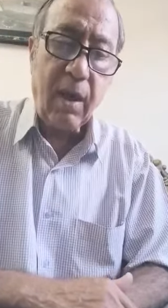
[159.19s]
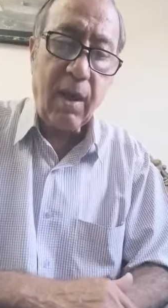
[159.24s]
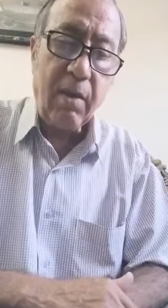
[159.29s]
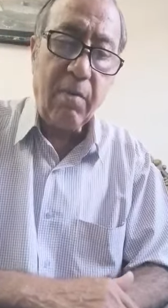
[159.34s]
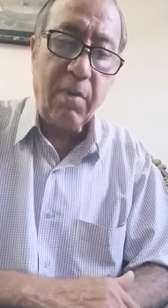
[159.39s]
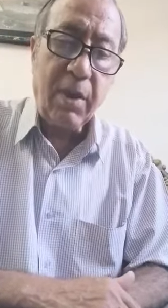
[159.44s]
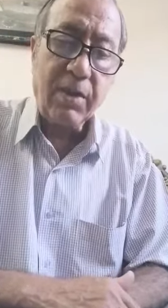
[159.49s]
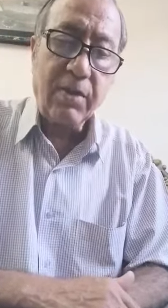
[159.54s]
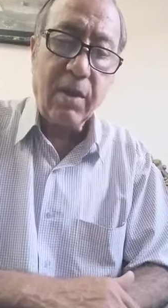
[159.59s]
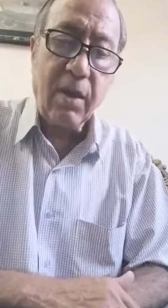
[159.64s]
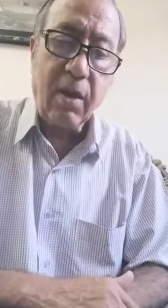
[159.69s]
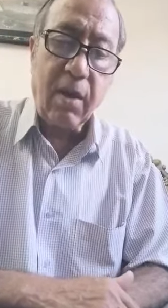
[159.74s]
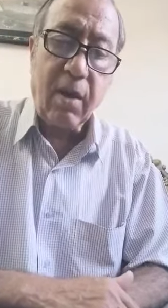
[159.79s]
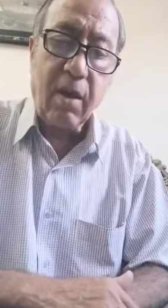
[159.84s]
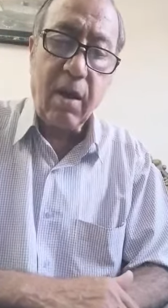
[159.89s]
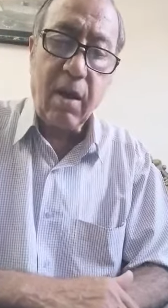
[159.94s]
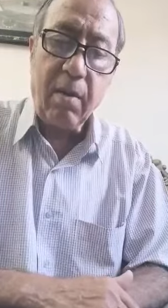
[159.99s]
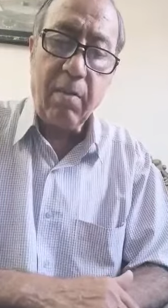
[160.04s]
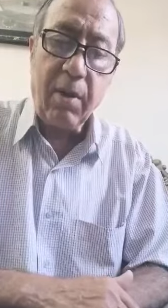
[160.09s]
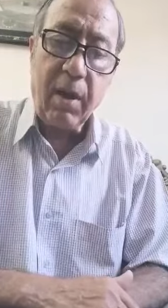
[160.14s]
المثل
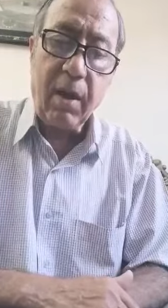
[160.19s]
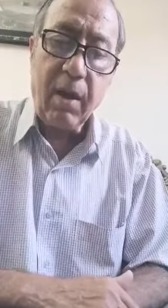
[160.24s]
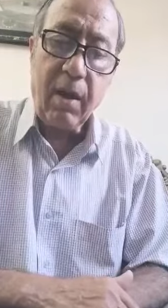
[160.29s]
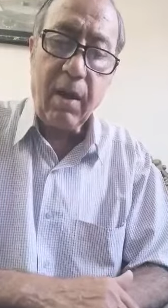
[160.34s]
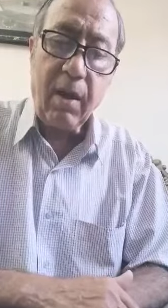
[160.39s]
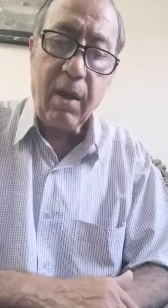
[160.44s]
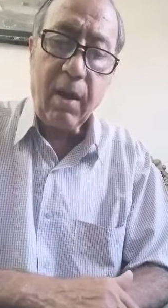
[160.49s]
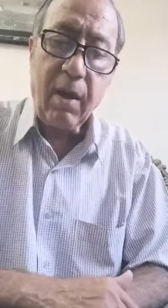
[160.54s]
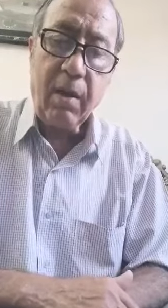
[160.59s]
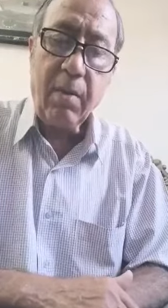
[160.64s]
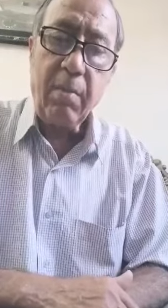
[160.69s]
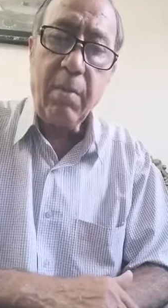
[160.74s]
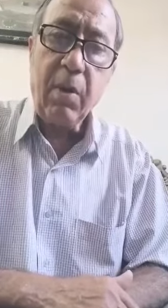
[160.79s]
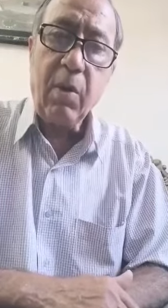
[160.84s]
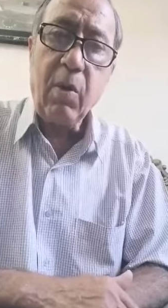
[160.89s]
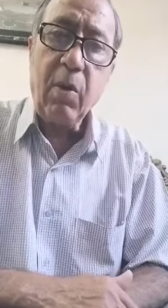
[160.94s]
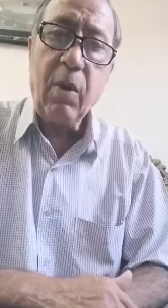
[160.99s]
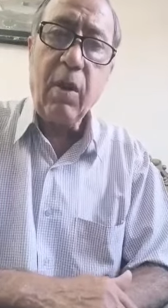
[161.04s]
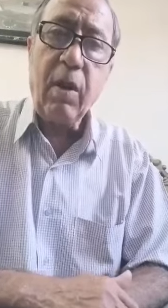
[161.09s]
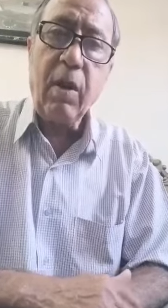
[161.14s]
الرابع
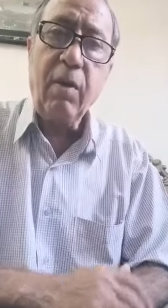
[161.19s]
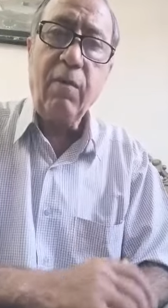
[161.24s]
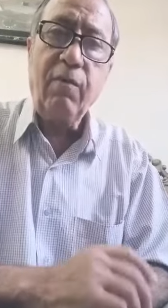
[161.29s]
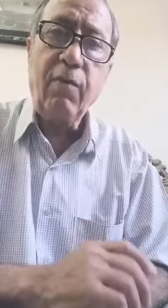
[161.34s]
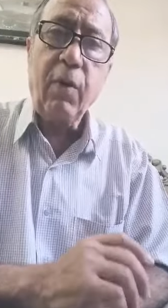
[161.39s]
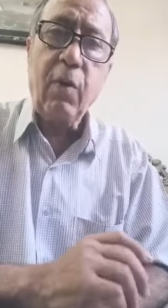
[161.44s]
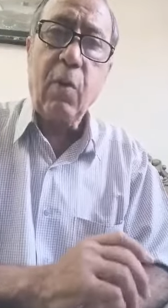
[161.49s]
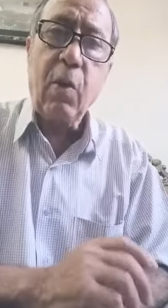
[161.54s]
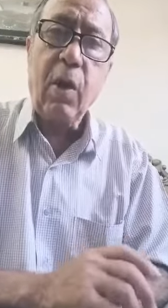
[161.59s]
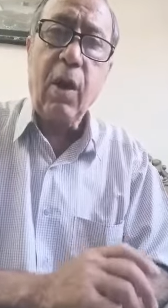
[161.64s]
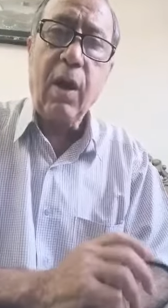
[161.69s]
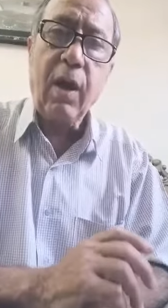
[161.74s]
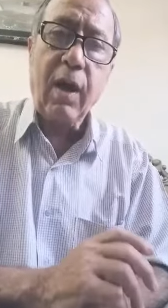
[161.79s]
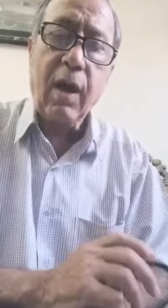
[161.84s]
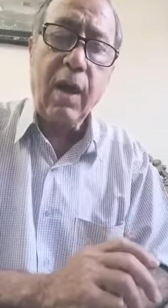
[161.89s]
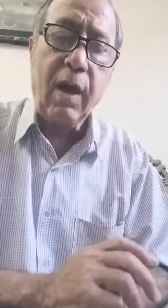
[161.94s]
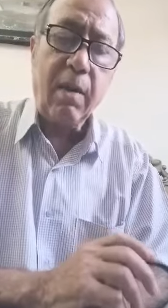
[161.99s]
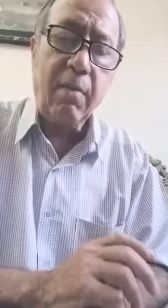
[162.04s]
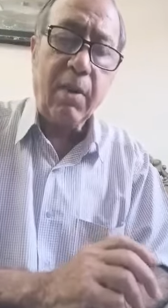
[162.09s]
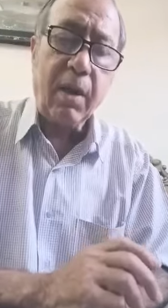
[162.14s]
بنقول إن في كل
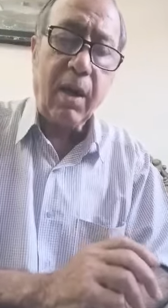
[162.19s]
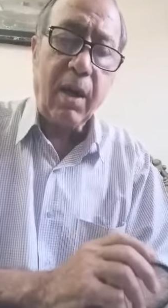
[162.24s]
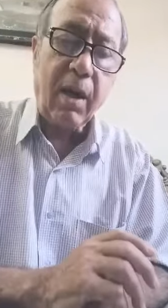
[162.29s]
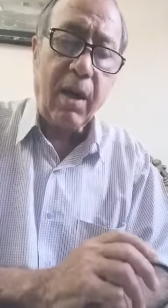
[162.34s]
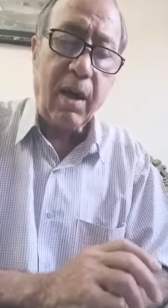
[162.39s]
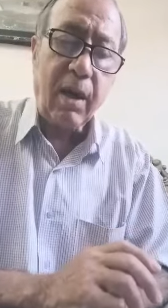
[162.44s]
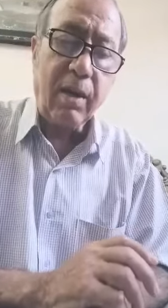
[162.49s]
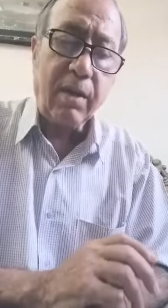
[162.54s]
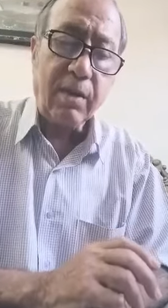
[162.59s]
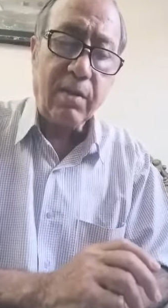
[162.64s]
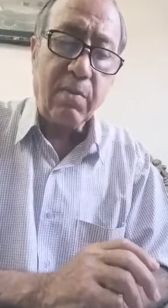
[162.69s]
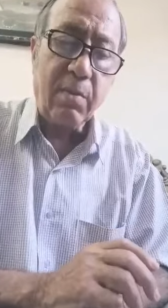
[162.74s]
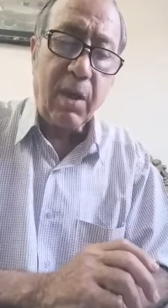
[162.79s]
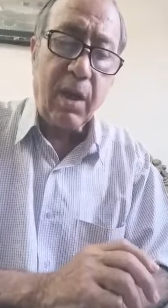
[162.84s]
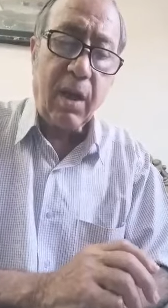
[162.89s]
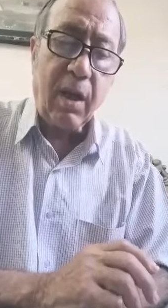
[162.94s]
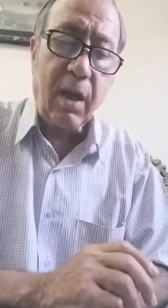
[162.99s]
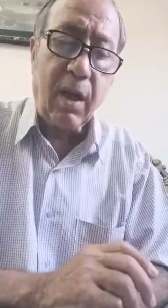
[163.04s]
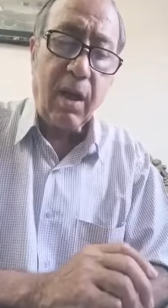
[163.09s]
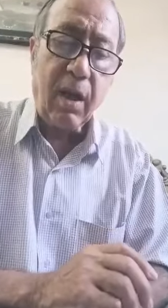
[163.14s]
خلايا من خلايا
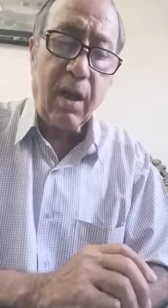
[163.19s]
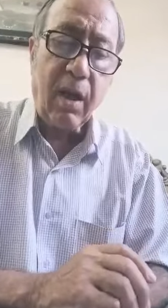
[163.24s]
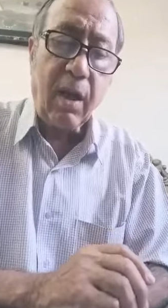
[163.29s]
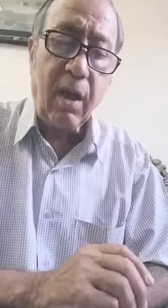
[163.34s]
جسمنا